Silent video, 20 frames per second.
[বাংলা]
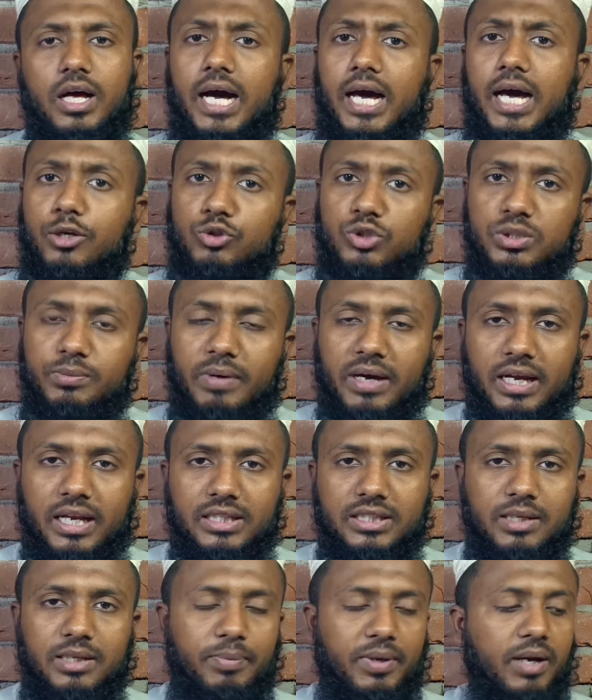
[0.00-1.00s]
আর যদি বাংলা
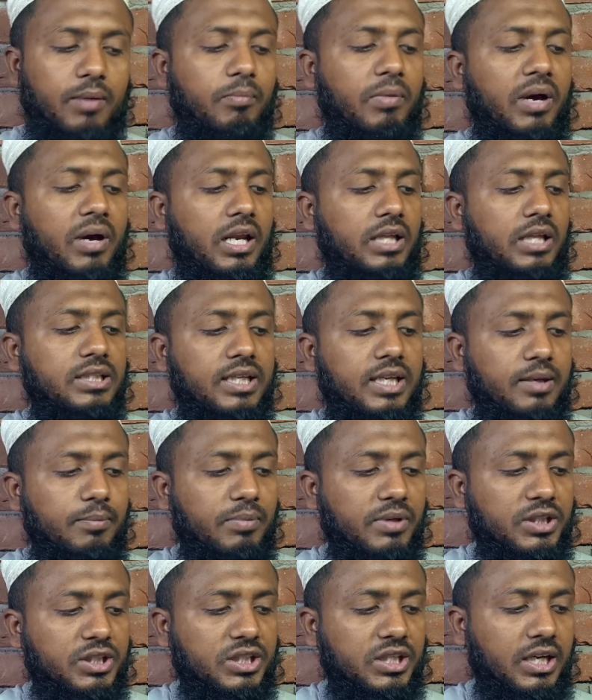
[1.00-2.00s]
দিয়ে পারেন বাংলা দিয়ে
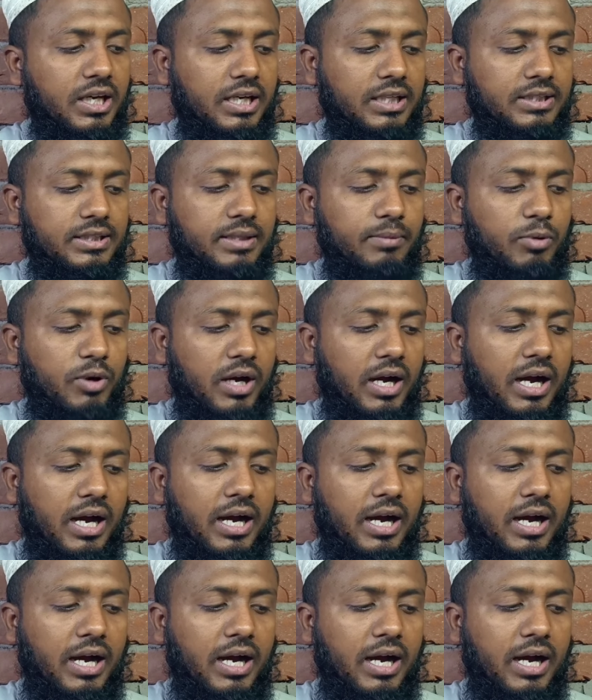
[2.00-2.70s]
লিখবেন সাত এবং